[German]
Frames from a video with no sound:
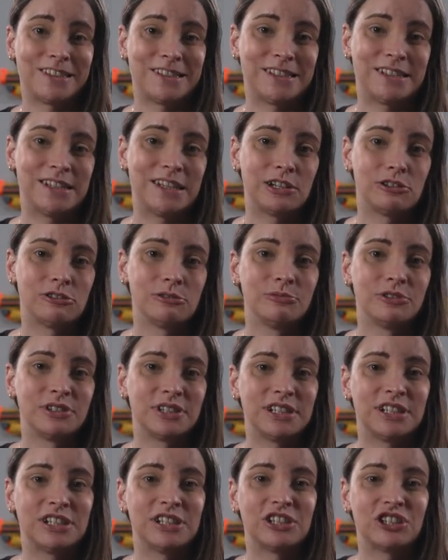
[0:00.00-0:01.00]
Jedoch muss
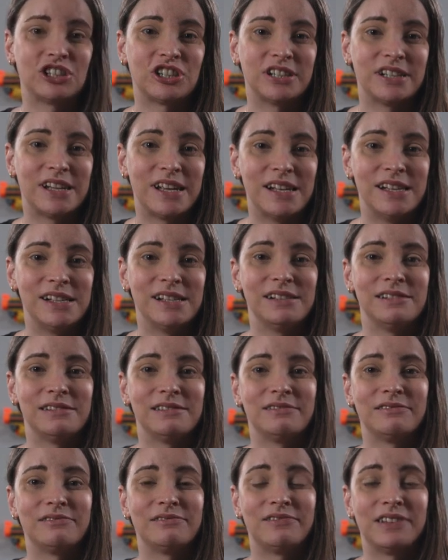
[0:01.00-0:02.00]
ich schnell
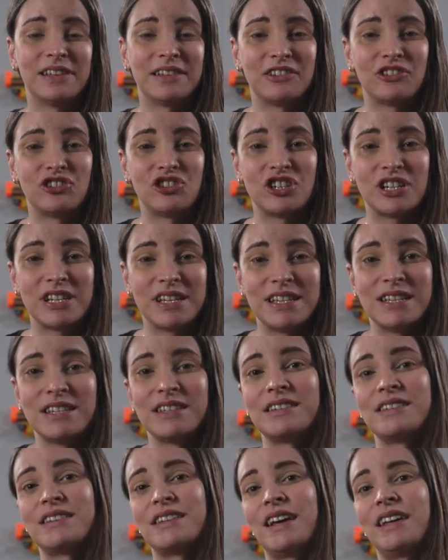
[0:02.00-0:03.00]

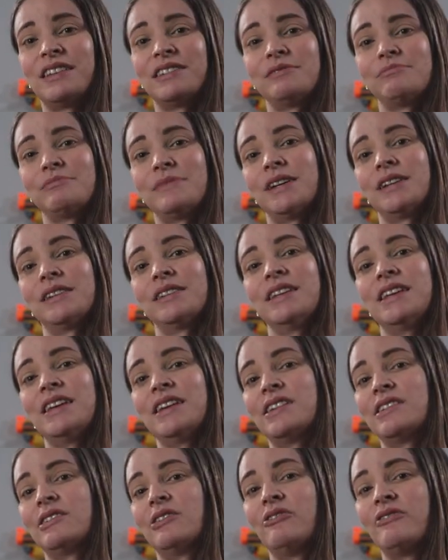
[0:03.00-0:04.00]
feststellen, dass man nicht
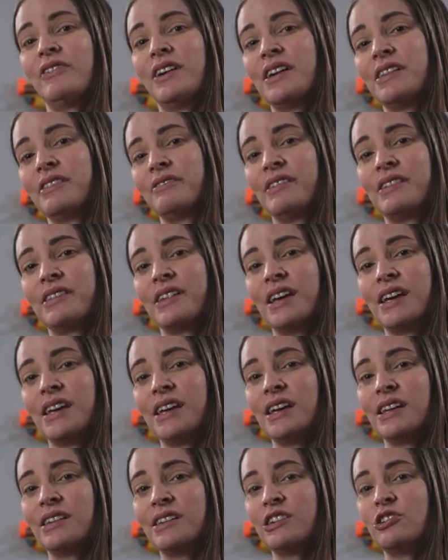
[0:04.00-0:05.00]
genau weiß, was
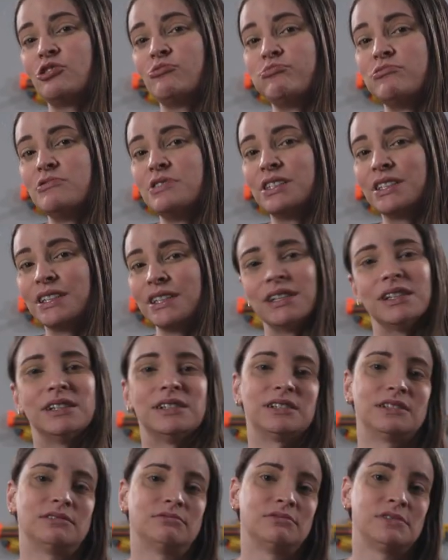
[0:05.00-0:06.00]
eigentlich in den Spulen drin
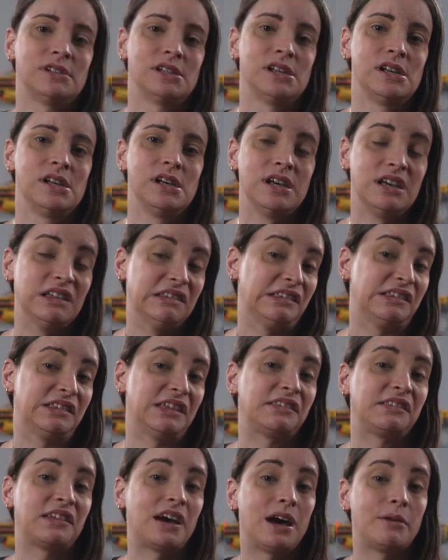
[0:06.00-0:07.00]
ist. Ist es
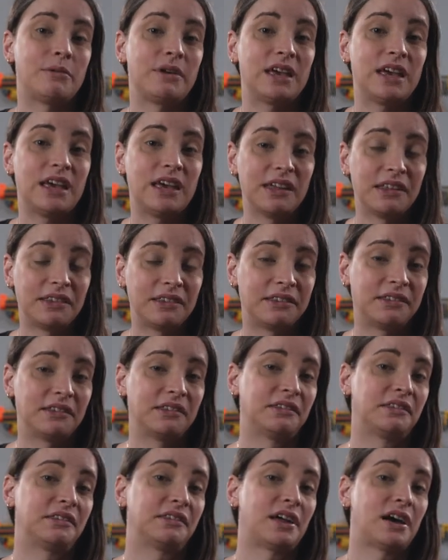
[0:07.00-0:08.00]
jetzt ABS, ist
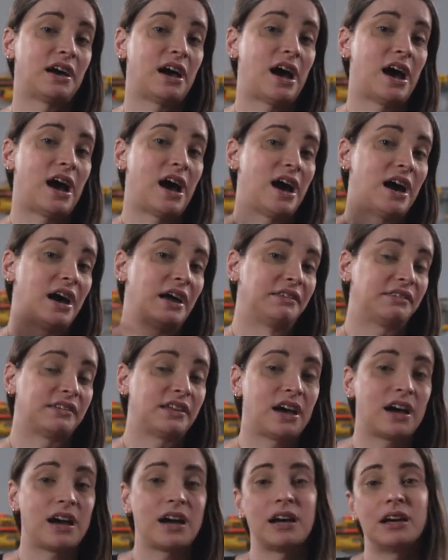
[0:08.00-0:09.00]
es
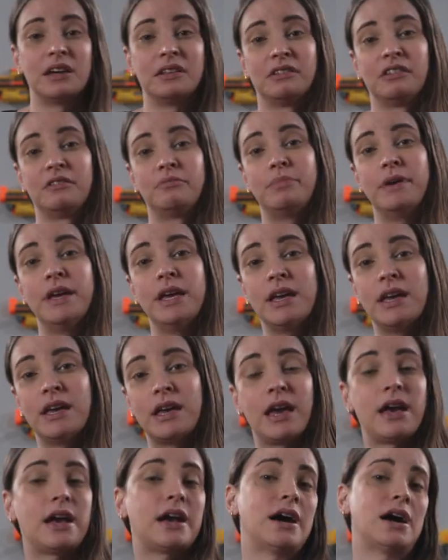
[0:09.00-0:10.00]
ASA, ist es
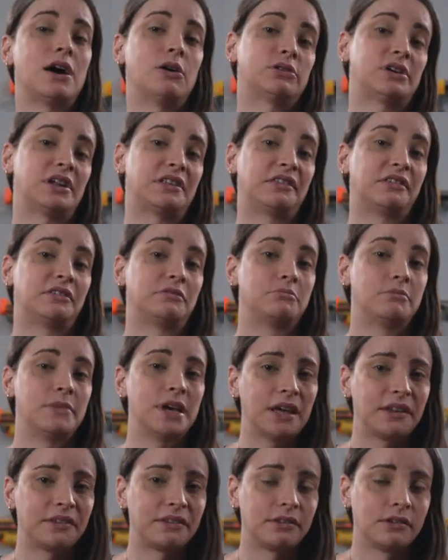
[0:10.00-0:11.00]
PEEK oder ist es ein
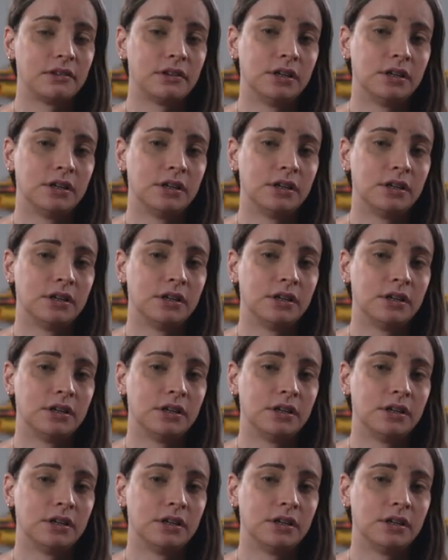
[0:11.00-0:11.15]
Mix?